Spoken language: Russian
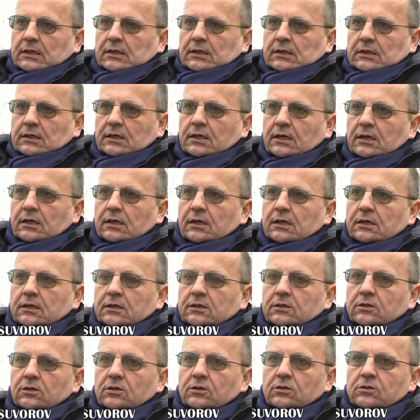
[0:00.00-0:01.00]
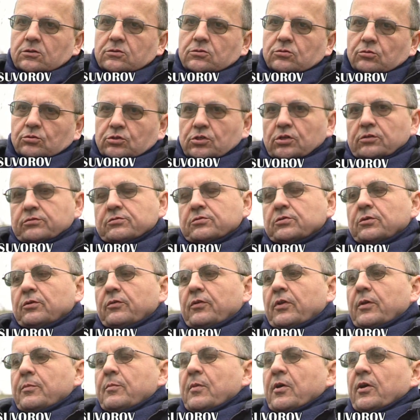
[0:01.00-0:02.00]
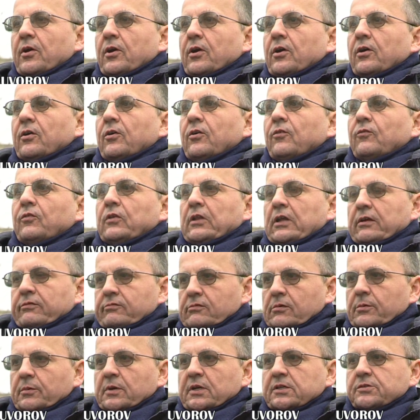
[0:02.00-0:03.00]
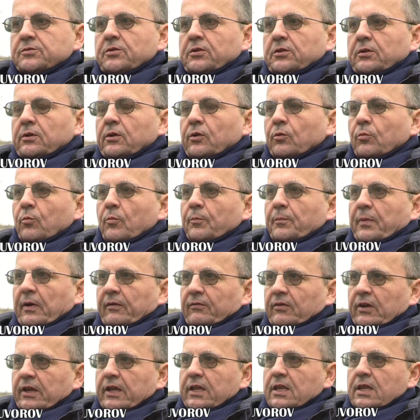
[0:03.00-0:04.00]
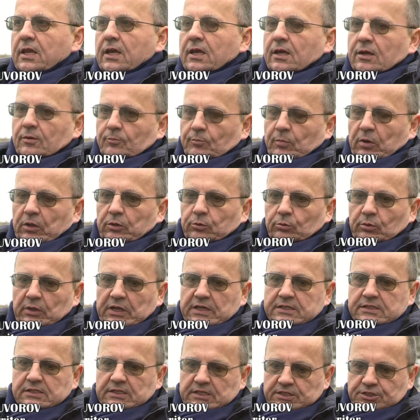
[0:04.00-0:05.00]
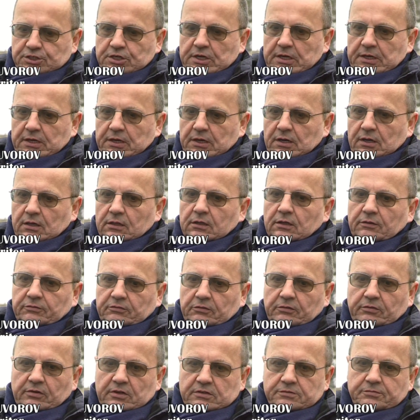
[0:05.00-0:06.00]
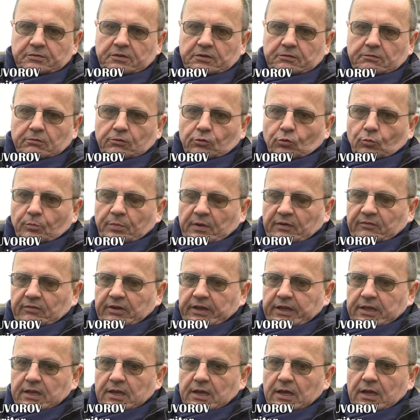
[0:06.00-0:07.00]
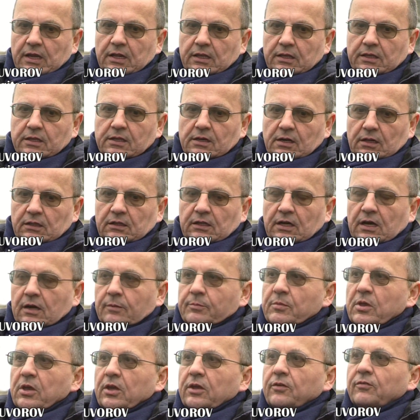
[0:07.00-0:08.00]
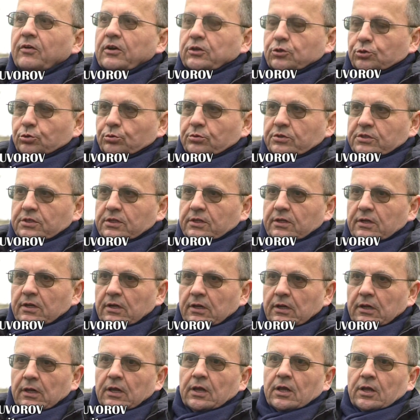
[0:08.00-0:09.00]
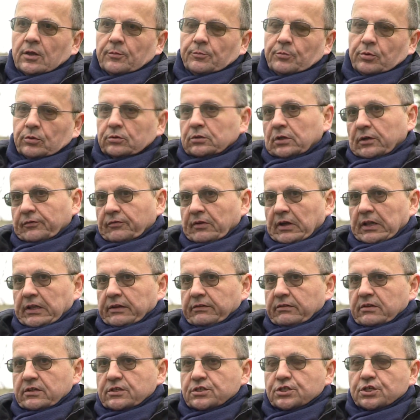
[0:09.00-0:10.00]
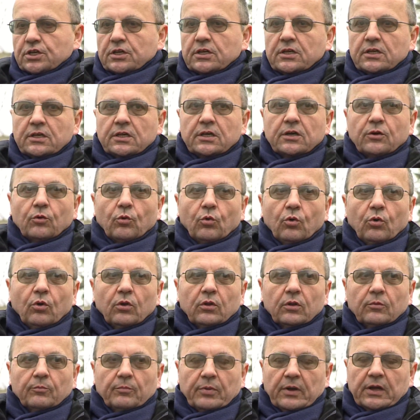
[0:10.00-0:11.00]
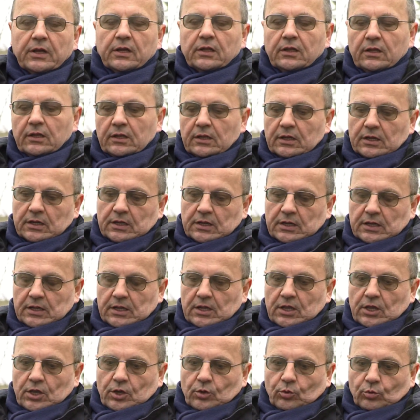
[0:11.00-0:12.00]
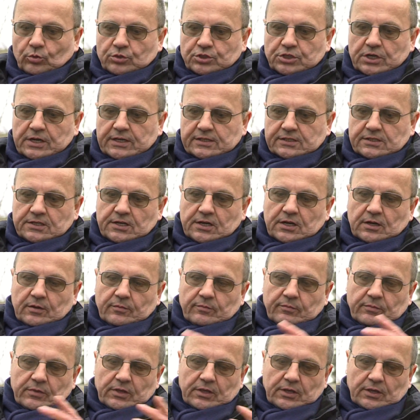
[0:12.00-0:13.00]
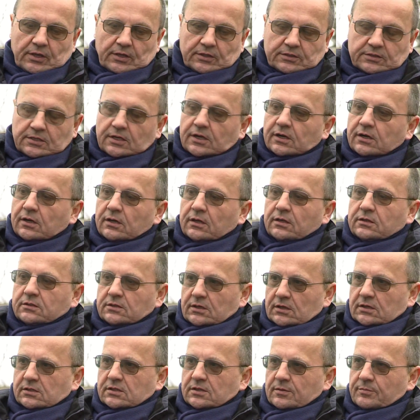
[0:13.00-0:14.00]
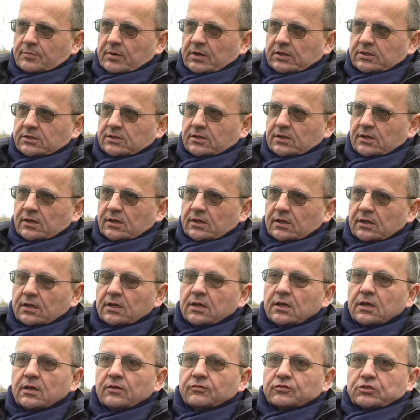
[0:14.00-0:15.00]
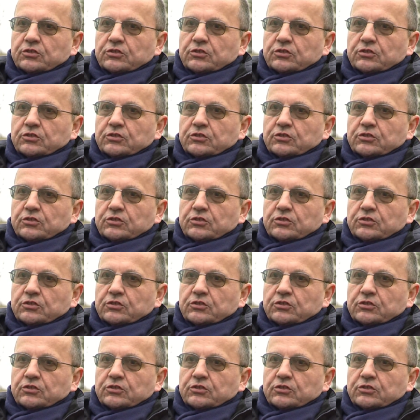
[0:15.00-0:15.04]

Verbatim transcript: Я э, служил в свое время э, в главном разведывательном управлении. Был у нас начальник главного разведывательного управления, генерал армии Ивашутин Петр Иванович. И он был э, участником и тех, и тех событий. И в